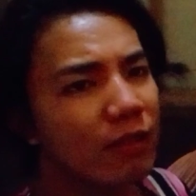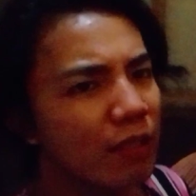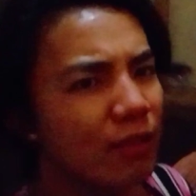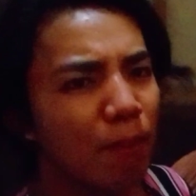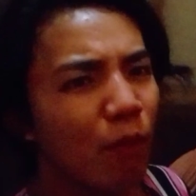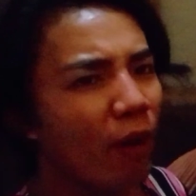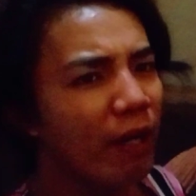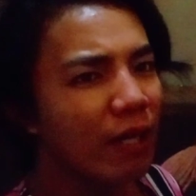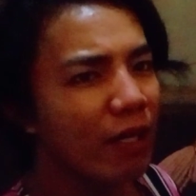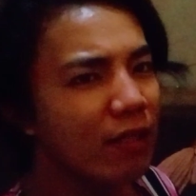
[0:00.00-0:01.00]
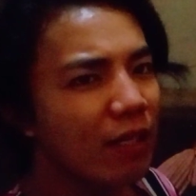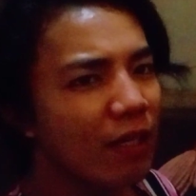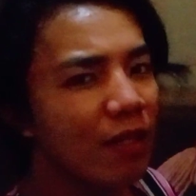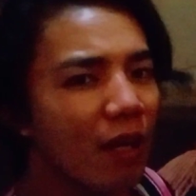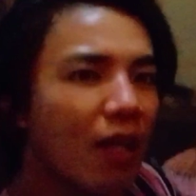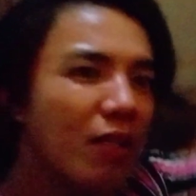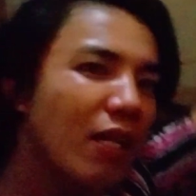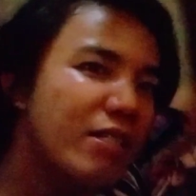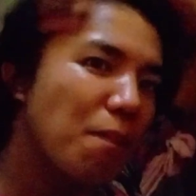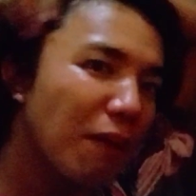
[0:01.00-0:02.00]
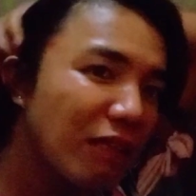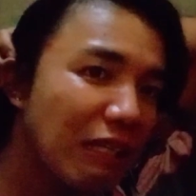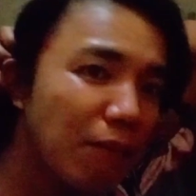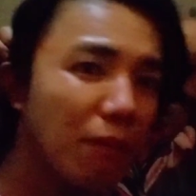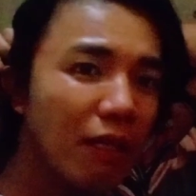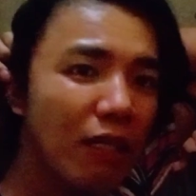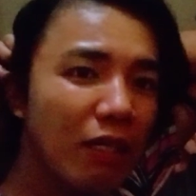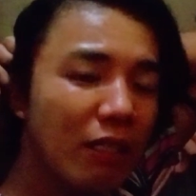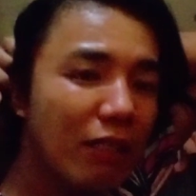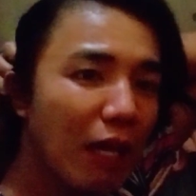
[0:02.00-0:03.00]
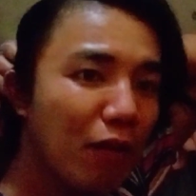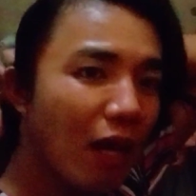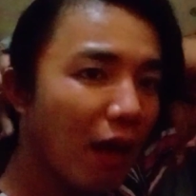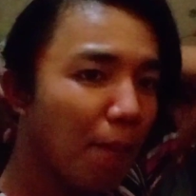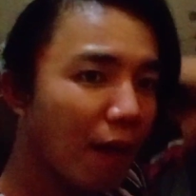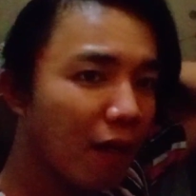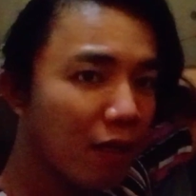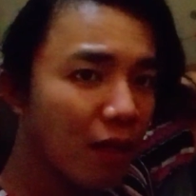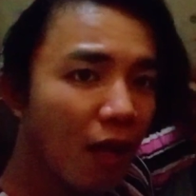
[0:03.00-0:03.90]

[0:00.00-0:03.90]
ni sa buhay natin, dahil sa pandemic, hindi tayo nakapag